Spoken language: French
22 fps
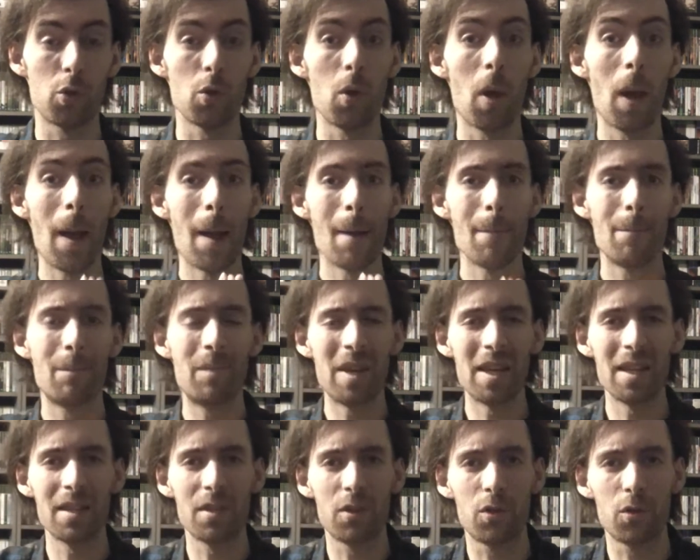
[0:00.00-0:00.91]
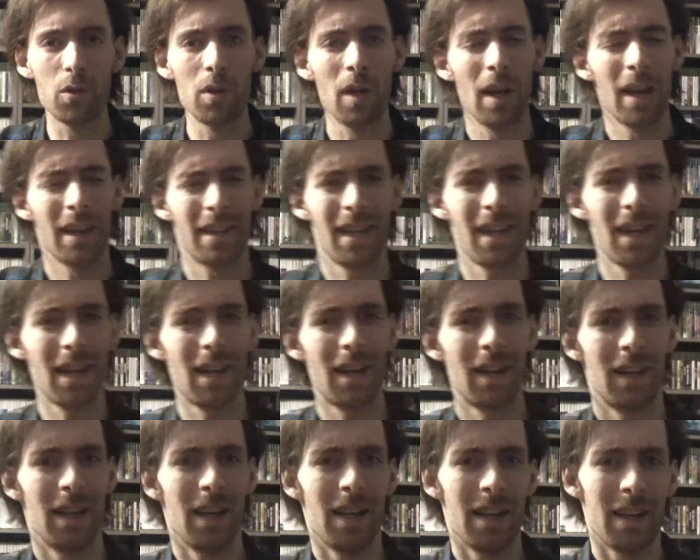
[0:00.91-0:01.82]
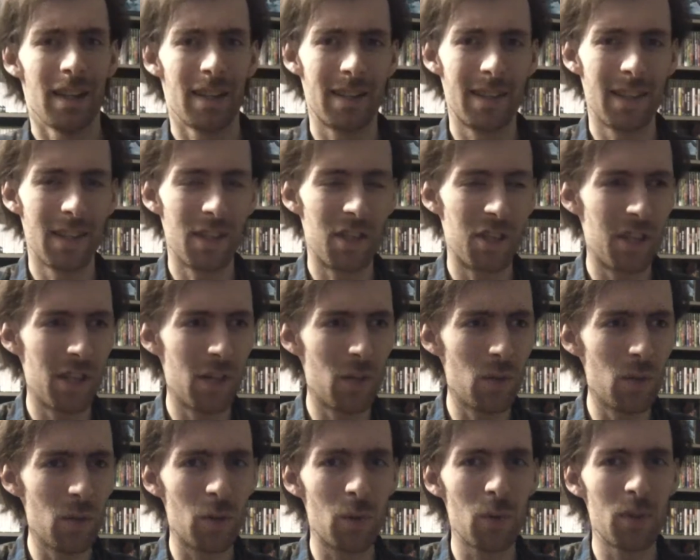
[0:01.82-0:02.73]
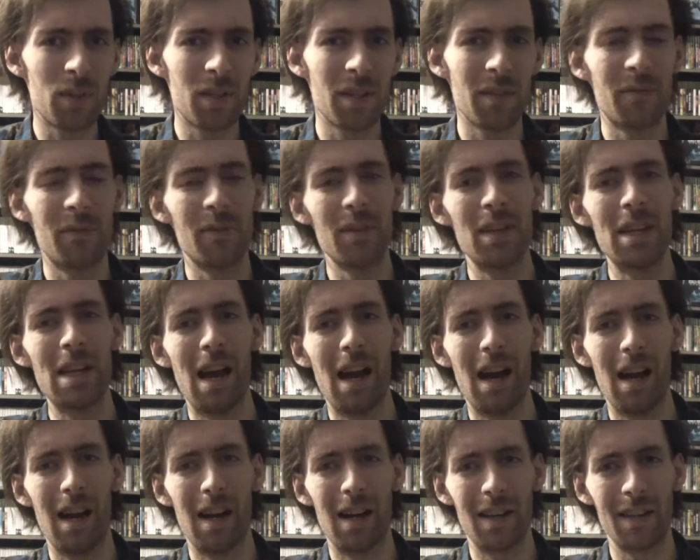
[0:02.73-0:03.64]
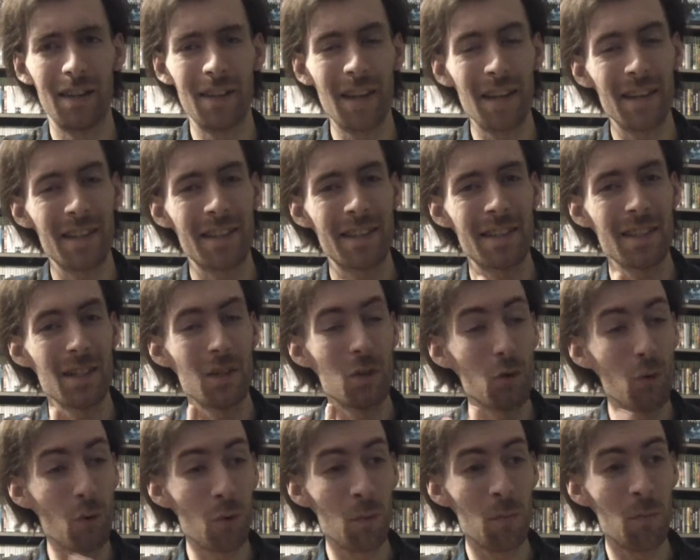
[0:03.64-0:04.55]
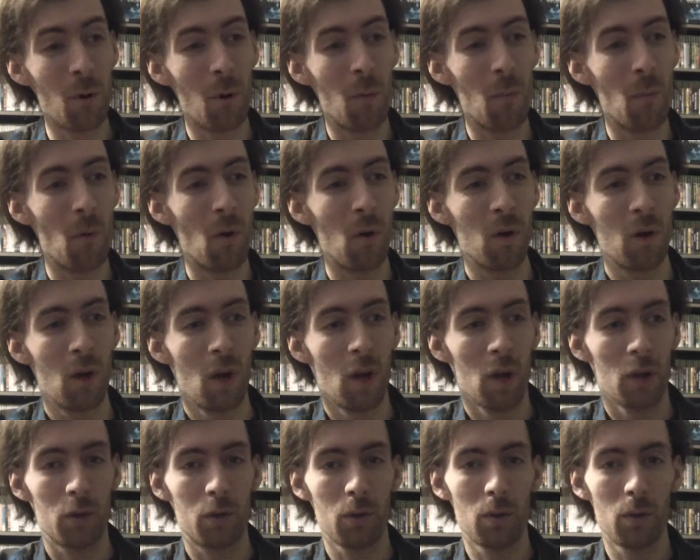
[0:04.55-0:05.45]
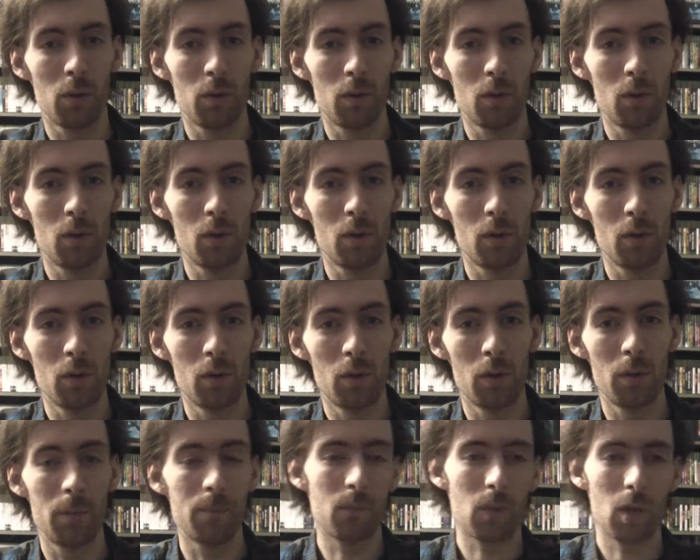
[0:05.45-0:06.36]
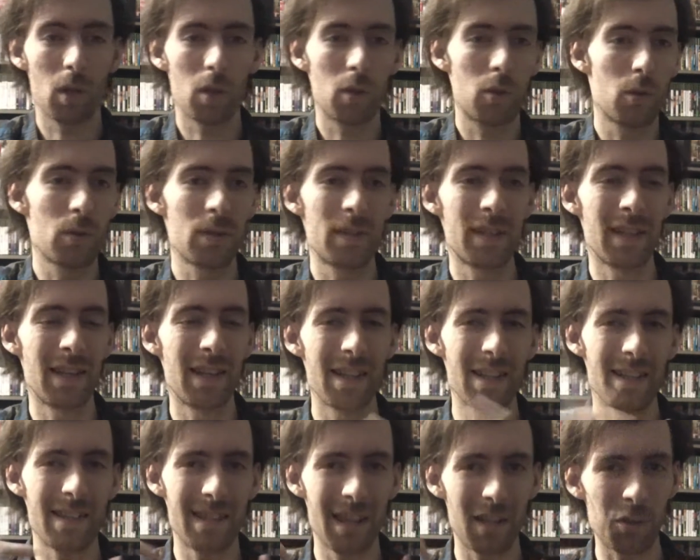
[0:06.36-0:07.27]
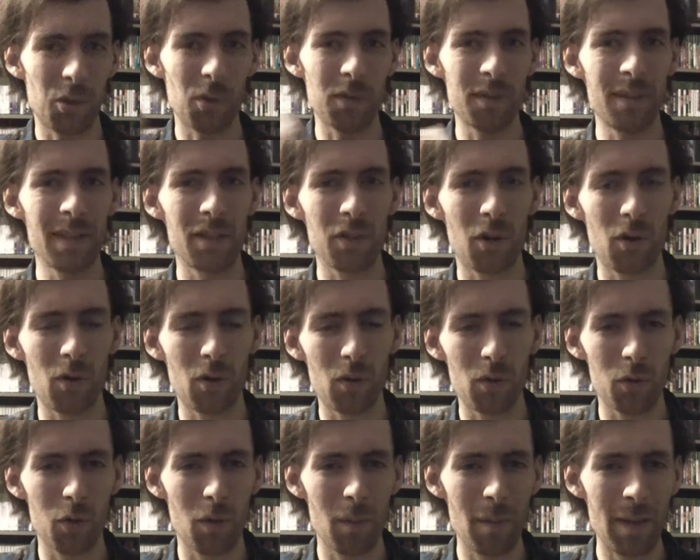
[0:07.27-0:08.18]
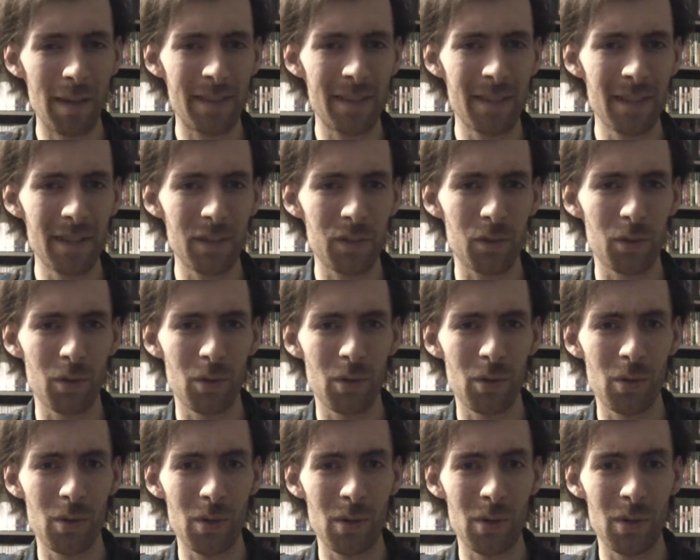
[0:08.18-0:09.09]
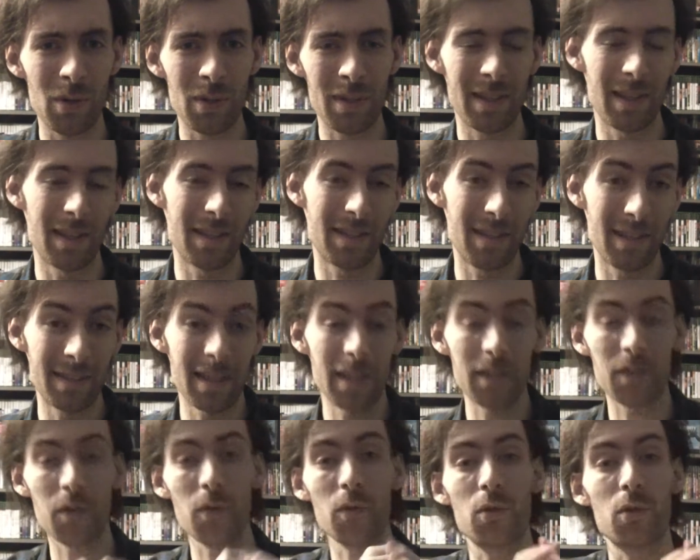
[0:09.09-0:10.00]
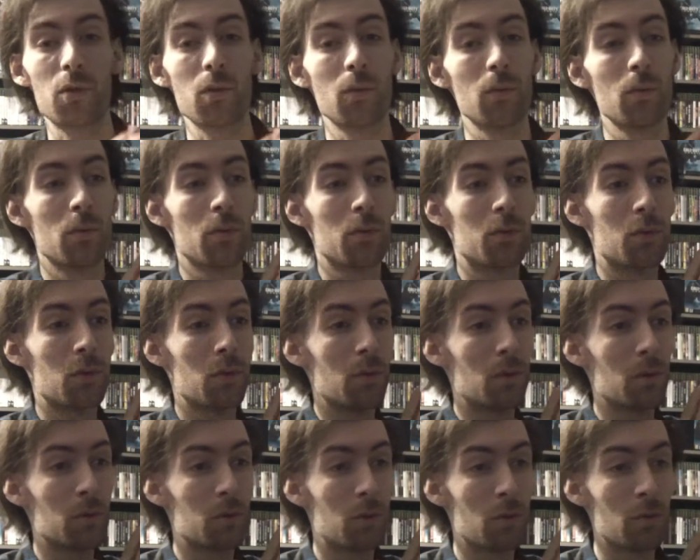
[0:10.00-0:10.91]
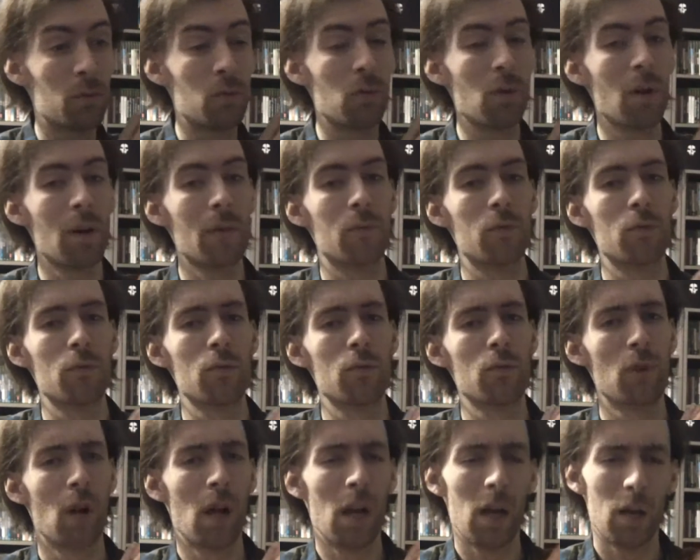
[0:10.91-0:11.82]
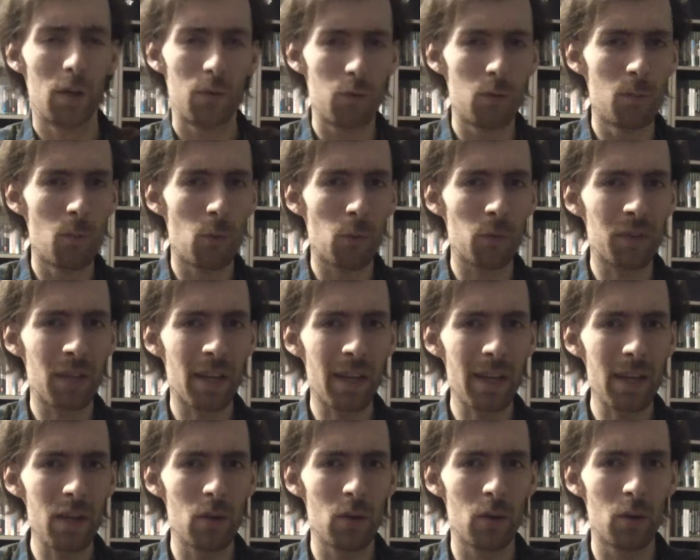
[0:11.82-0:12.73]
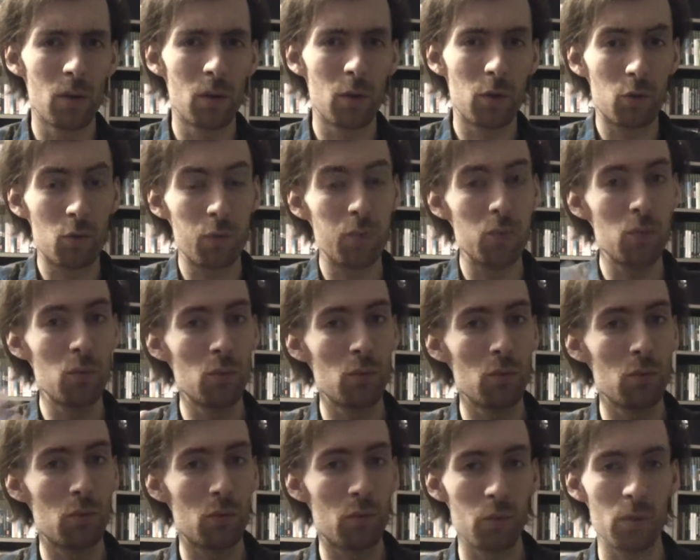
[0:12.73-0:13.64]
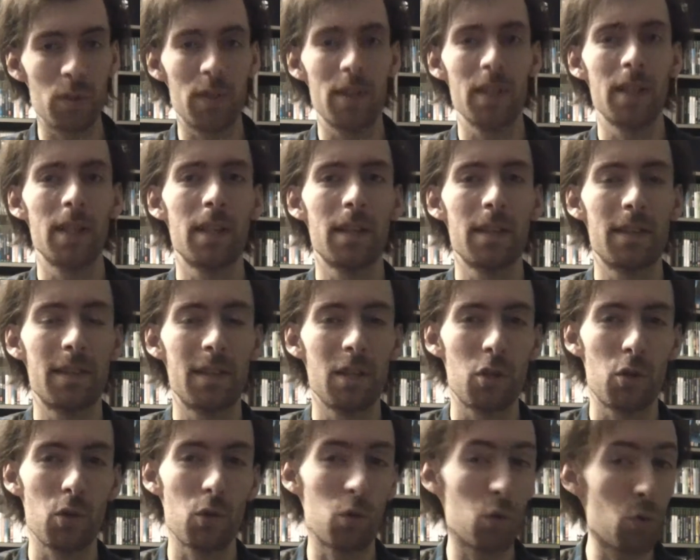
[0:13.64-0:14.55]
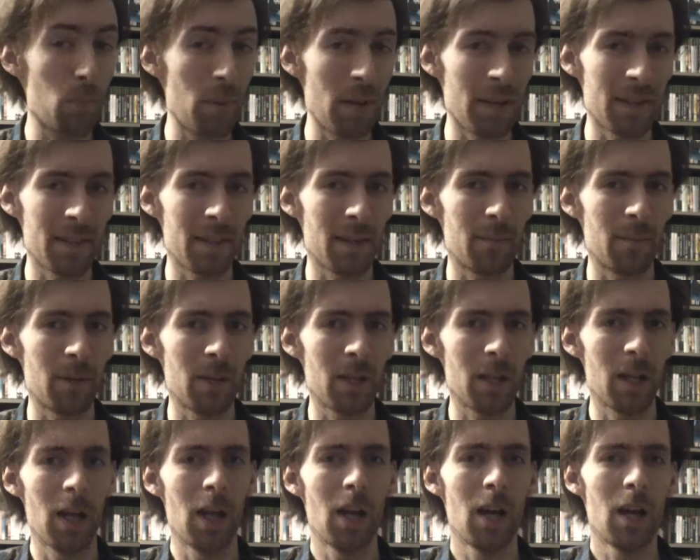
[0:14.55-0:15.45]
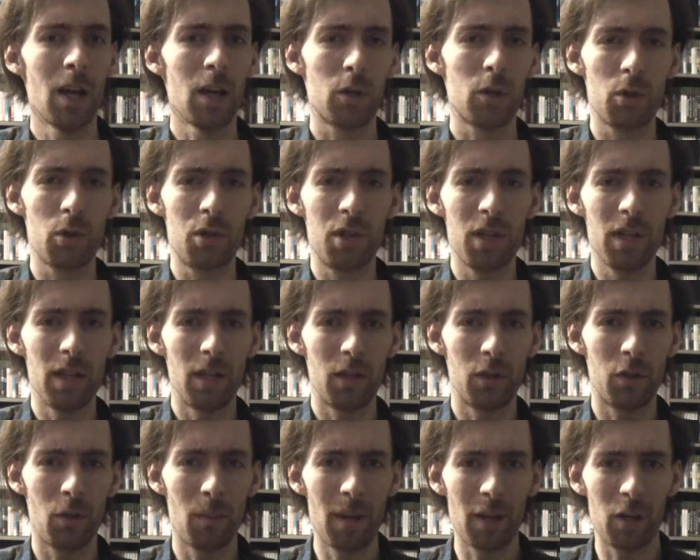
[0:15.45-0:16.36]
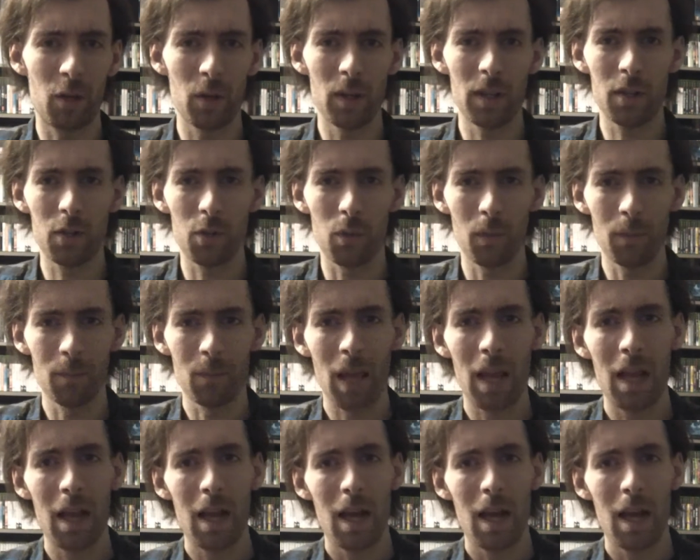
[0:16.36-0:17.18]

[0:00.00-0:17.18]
de jeux PS2 car sachez-le que ça fait un assez long moment que, ça, trottait dans, ma tête euh, cette intention de, vouloir vous, montrer euh, tous ces, ces jeux super sympas que j'ai dans ma collection.